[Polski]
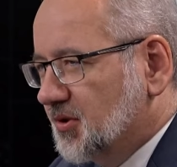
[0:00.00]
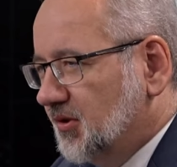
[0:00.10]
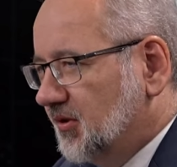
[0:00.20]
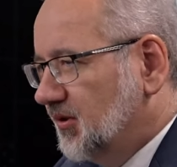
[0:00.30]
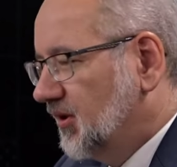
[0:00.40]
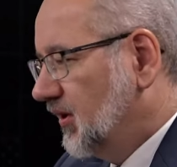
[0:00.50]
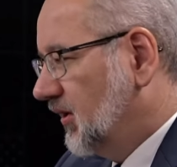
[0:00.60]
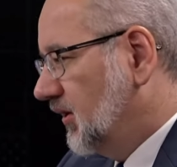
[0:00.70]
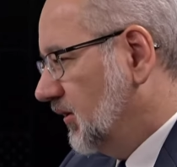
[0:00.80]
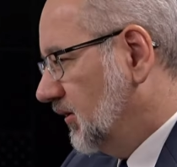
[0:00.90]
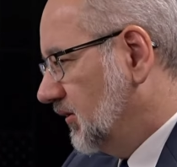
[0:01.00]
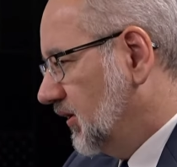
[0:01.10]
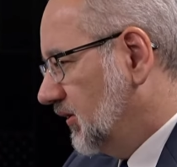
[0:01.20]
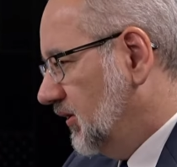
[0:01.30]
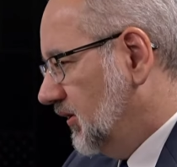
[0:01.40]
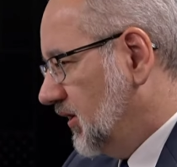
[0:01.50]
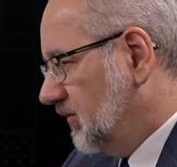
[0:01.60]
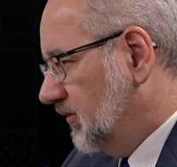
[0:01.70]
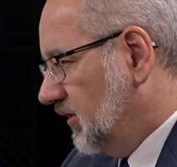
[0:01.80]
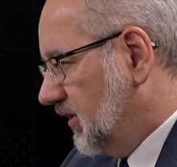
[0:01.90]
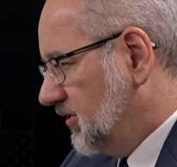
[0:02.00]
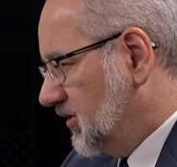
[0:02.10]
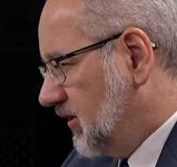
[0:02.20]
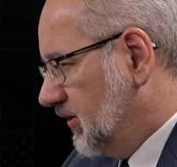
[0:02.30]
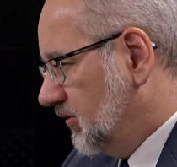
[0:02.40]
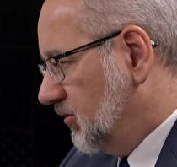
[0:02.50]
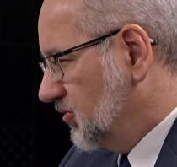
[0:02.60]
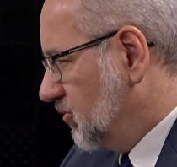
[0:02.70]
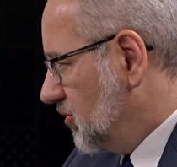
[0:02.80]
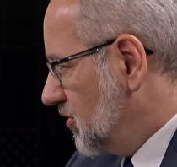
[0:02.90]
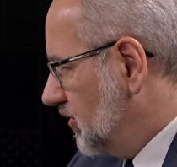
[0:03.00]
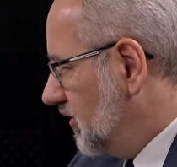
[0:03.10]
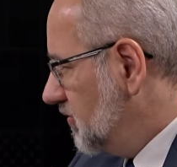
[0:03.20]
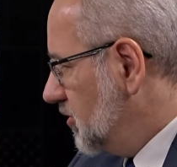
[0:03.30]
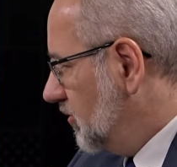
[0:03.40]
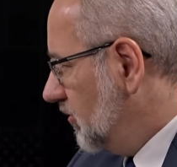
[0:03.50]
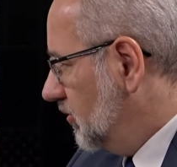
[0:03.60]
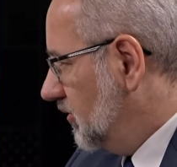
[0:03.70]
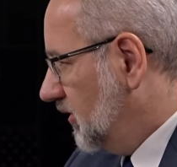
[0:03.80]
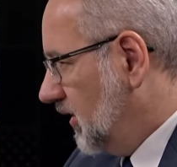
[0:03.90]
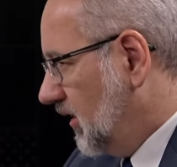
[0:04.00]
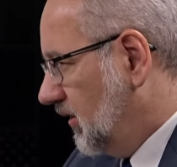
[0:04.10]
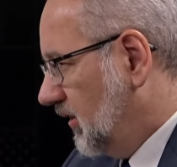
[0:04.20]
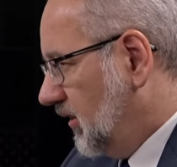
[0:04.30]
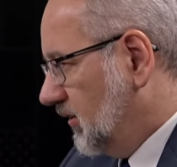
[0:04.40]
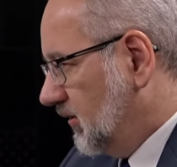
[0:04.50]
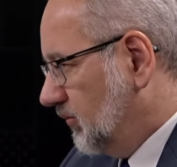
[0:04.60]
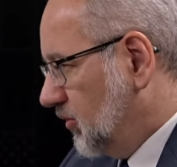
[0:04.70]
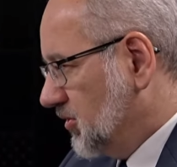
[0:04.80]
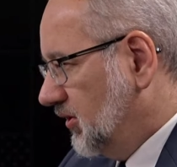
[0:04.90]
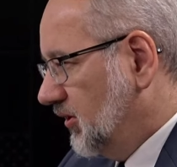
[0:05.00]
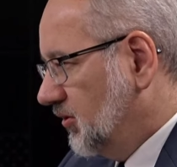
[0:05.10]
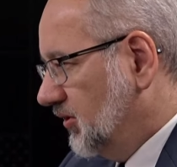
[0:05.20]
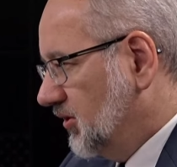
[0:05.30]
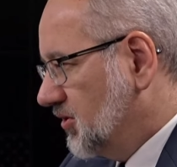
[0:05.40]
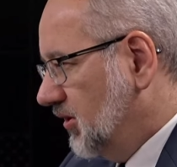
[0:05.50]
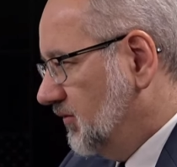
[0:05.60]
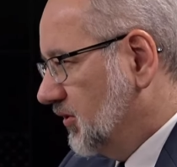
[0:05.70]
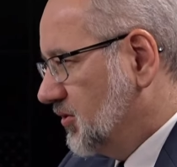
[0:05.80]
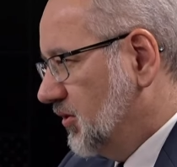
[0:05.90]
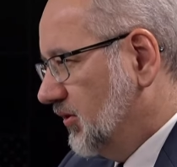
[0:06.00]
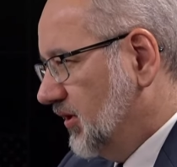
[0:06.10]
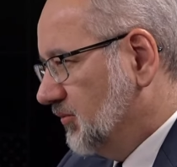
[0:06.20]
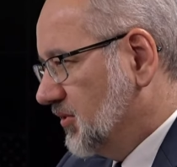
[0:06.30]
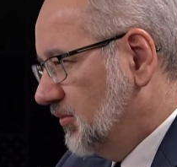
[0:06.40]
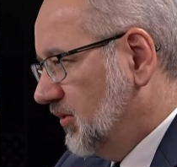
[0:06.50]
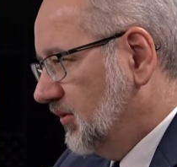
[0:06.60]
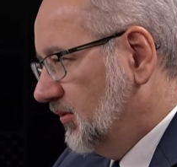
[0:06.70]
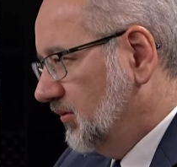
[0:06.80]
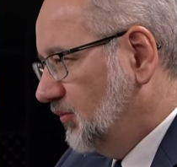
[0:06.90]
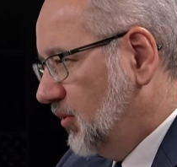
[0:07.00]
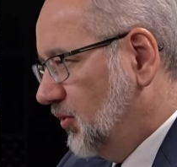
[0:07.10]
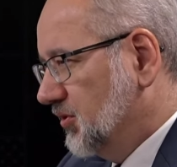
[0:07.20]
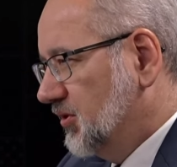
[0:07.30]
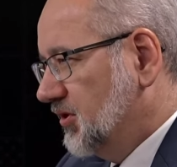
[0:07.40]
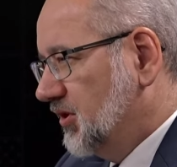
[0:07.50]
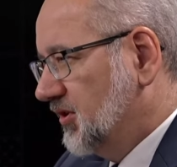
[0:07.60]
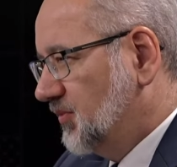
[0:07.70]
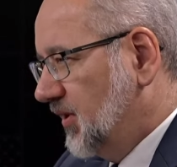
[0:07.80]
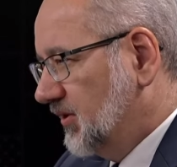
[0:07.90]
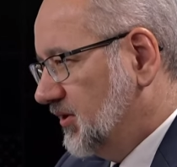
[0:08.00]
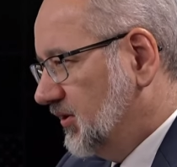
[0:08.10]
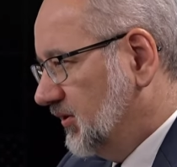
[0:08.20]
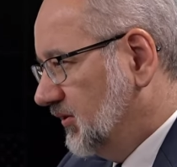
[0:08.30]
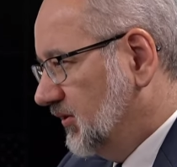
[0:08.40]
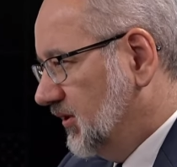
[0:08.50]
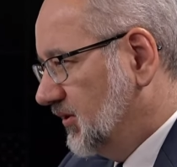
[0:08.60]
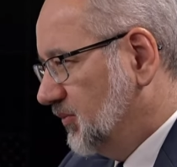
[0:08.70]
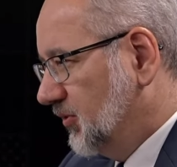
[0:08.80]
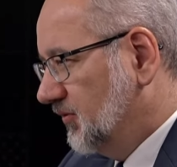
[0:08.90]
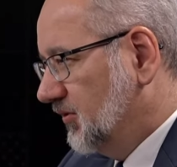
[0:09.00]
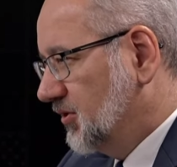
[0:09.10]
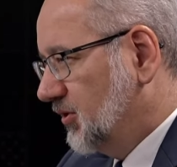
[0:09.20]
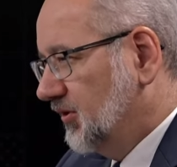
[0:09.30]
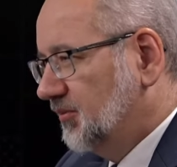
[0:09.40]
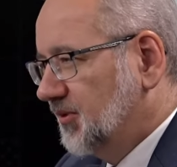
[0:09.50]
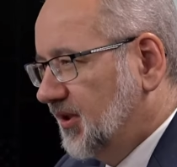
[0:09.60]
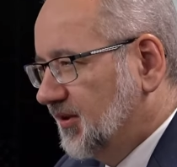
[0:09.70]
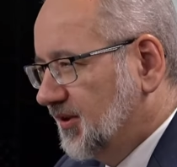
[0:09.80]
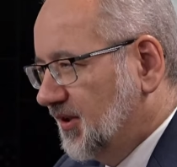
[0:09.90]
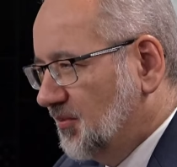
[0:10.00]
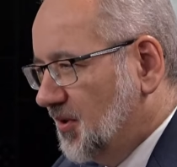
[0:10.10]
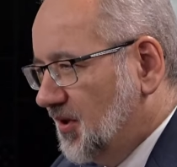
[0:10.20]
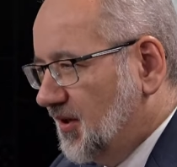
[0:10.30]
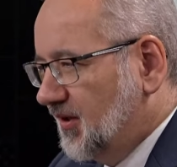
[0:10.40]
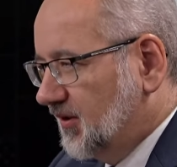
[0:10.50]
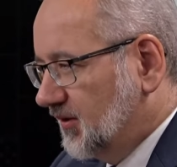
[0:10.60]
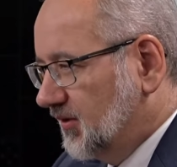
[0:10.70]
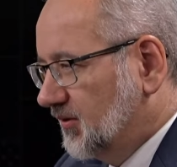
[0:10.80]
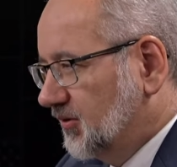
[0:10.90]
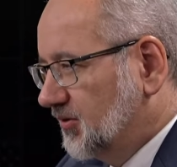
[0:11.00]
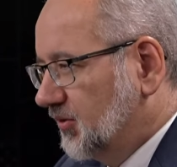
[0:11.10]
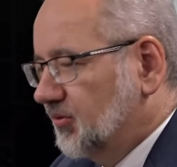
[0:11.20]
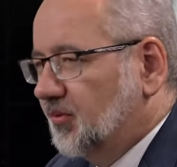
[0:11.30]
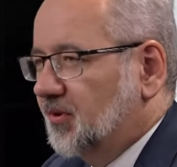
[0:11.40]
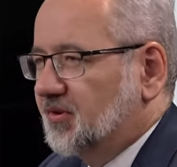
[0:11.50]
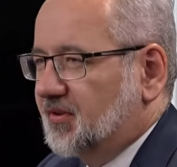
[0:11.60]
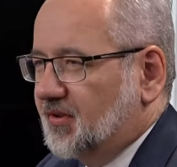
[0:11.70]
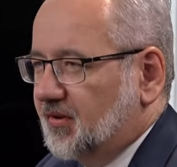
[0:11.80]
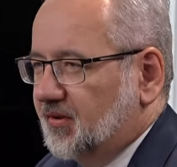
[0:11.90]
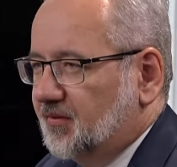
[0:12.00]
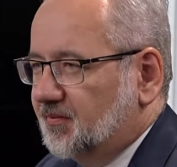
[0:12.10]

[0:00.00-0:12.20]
czyli e, te kilka filariżanek rozłożone w ciągu dnia, e, może niekoniecznie wieczorem, żeby położyć się spać y, nie z podwyższonym tętnem, e, to są dobre zasady.